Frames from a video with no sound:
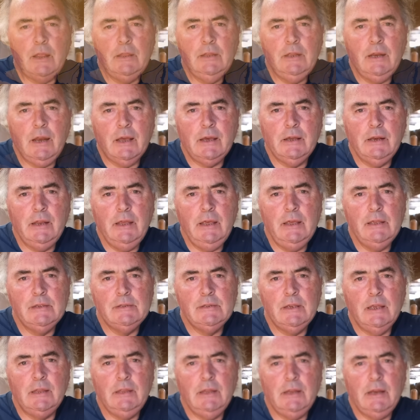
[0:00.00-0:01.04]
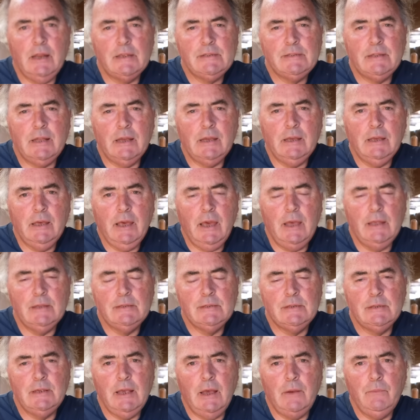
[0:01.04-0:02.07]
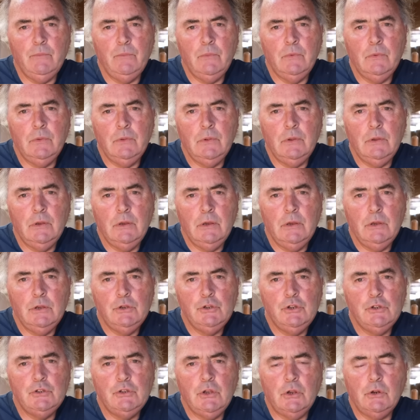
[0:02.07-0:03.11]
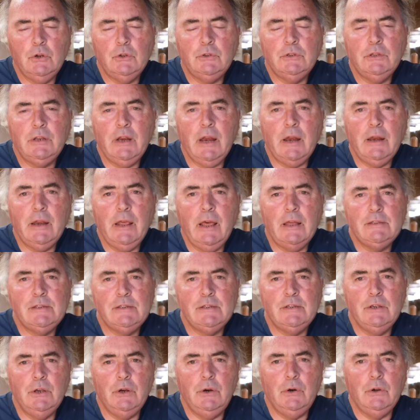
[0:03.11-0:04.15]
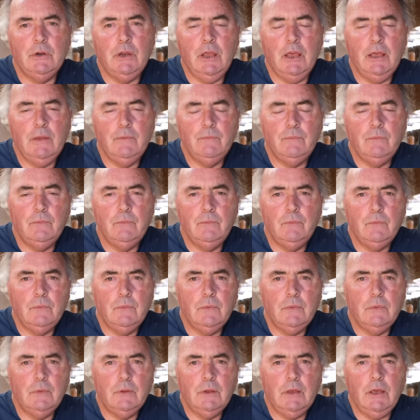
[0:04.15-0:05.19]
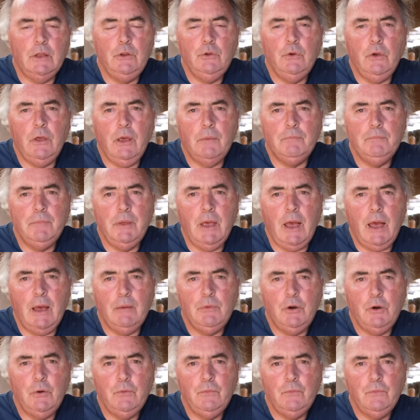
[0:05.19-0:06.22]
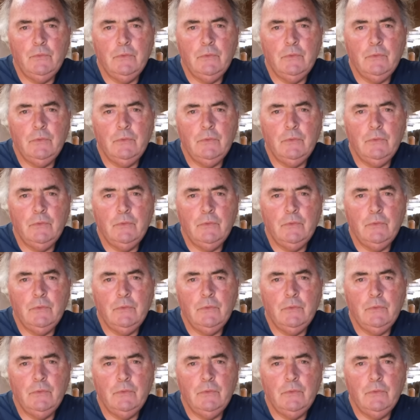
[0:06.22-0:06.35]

nella crisi e nella stanchezza ci sono tre reazioni che noi abbiamo.